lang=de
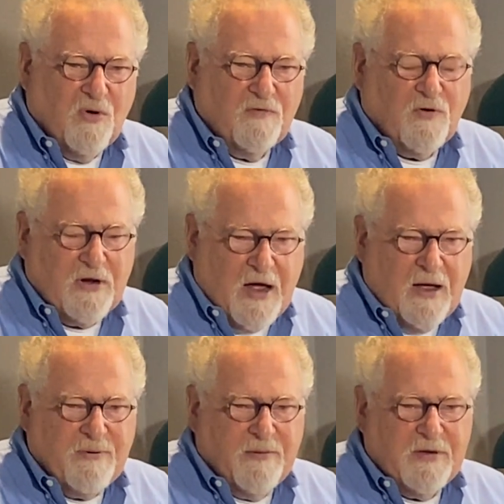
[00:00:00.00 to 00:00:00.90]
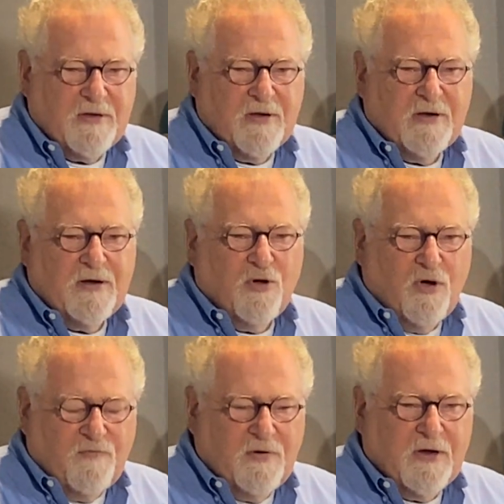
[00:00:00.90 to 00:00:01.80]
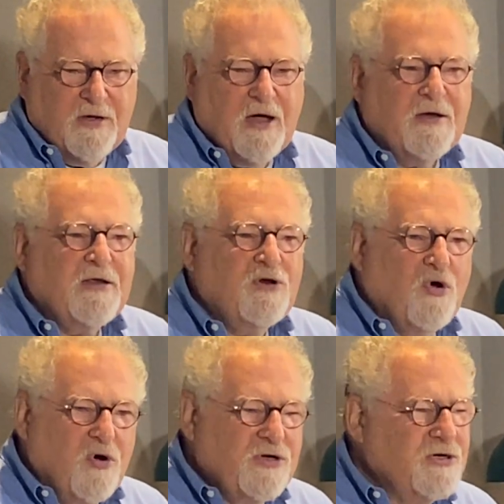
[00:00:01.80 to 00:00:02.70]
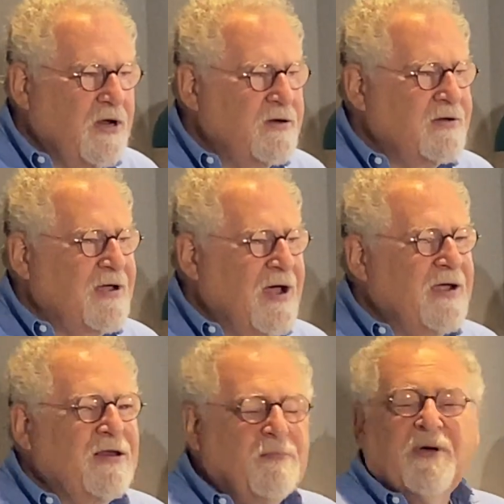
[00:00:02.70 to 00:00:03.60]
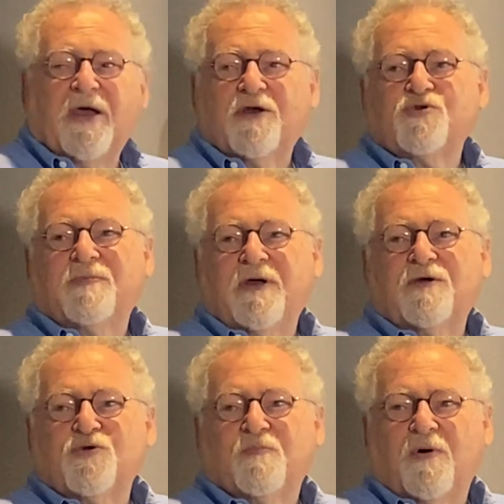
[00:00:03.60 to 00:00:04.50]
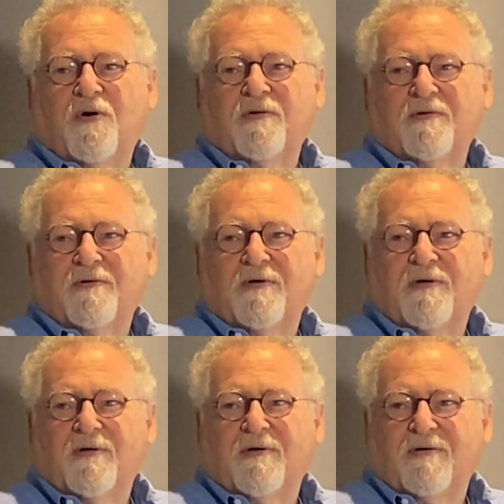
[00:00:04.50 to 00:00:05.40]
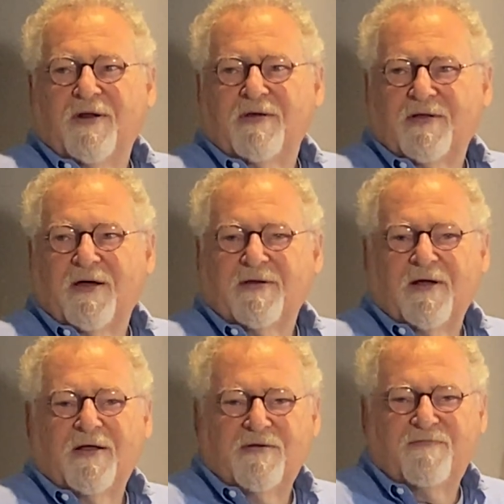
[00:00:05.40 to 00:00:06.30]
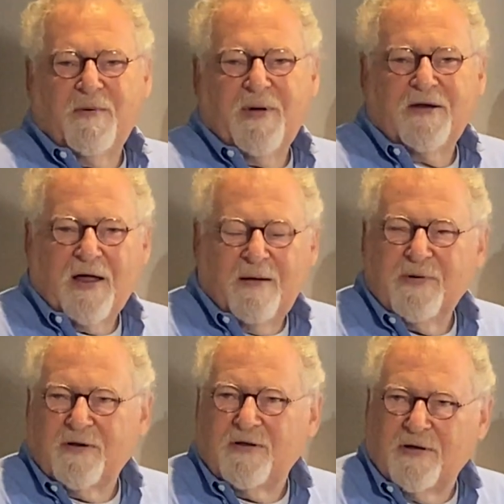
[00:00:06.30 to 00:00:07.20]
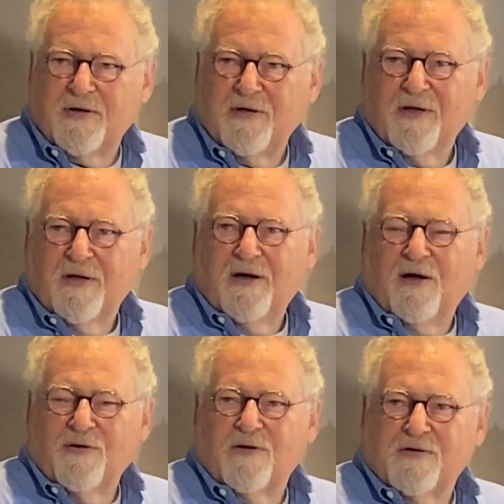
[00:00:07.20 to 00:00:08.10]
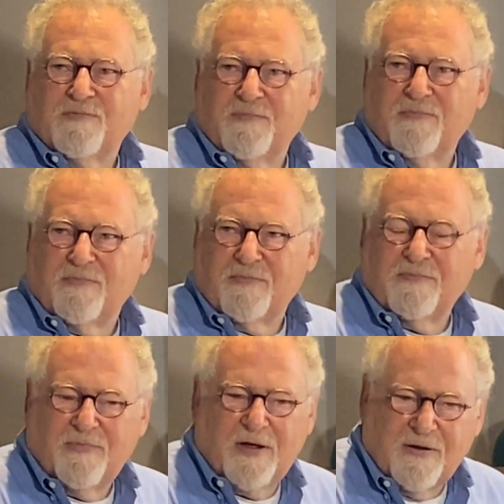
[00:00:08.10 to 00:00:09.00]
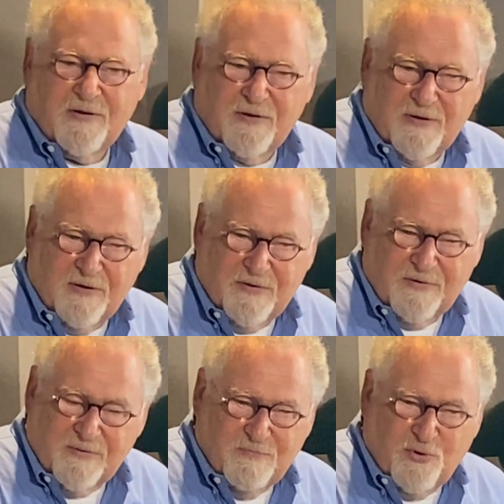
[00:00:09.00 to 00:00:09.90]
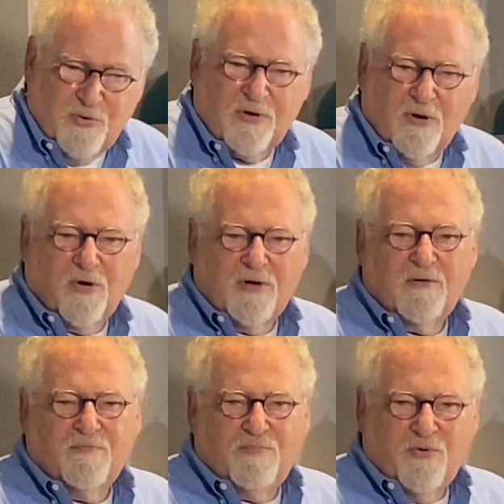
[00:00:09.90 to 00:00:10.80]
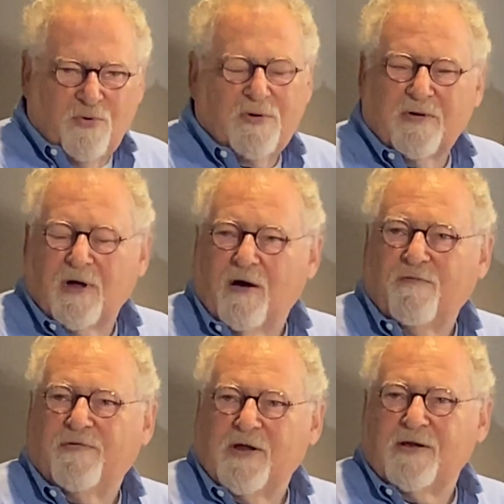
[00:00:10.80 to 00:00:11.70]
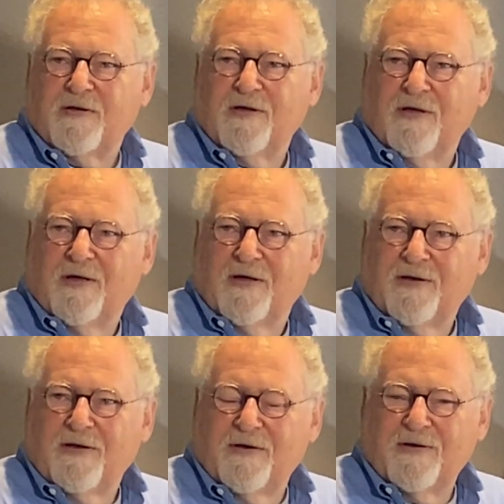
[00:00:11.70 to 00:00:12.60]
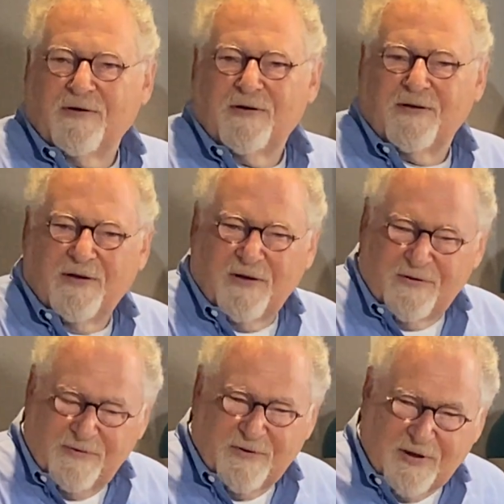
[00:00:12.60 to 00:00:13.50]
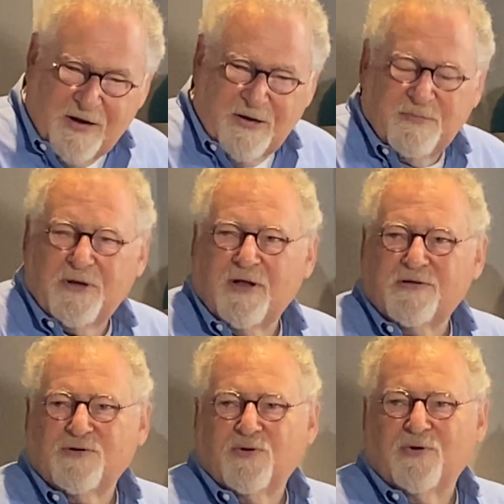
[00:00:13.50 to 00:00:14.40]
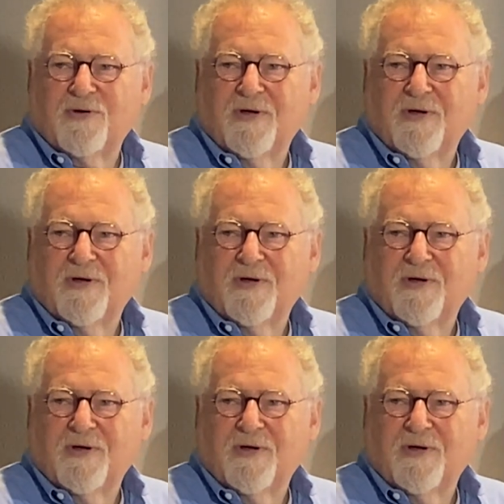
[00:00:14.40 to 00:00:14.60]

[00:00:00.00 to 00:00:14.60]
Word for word: Und von da ab habe ich dann in der Öffentlichkeit in Deutschland kein Hebräisch mehr gesprochen. Weil ich dachte, also wenn man damit hier auch noch bei blöden Leuten blöd auffällt, dann äh, halte ich mich da zurück.